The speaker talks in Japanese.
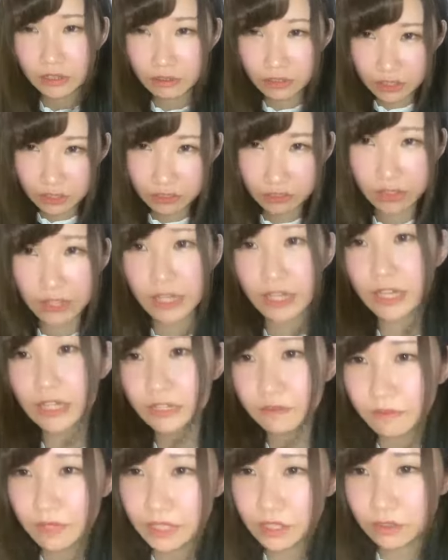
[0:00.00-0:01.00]
ろしくお願い
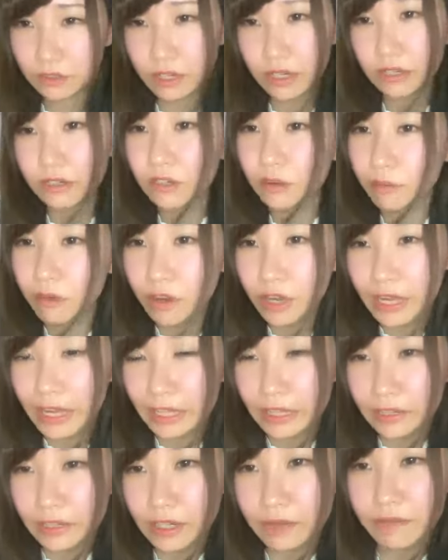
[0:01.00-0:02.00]
します。そういうのも
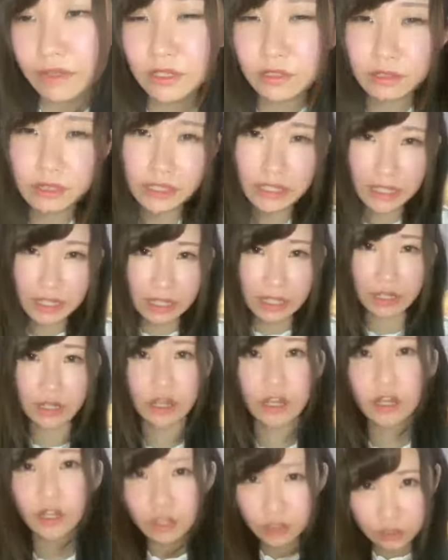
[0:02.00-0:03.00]
やっておりますので、ぜひ、
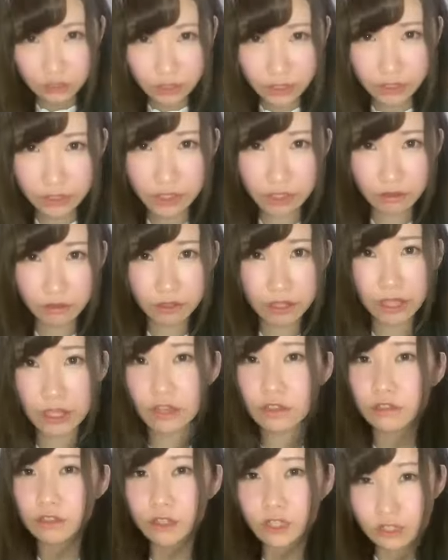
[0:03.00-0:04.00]
ツイッターを気
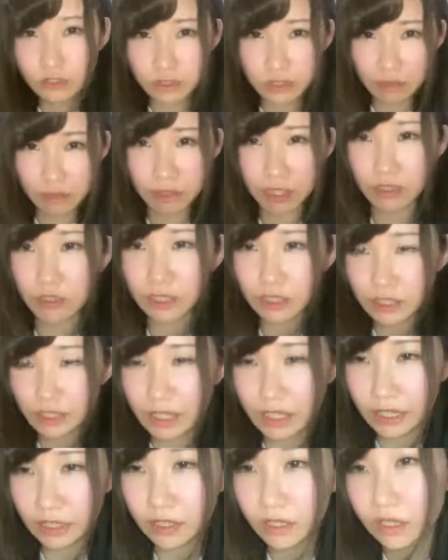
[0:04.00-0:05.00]
軽にチェックしてみてくださ
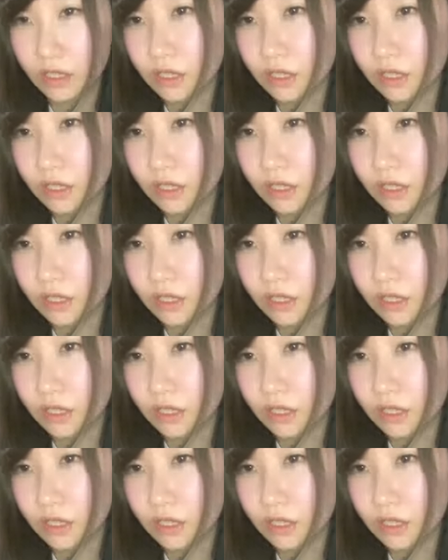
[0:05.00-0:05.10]
い。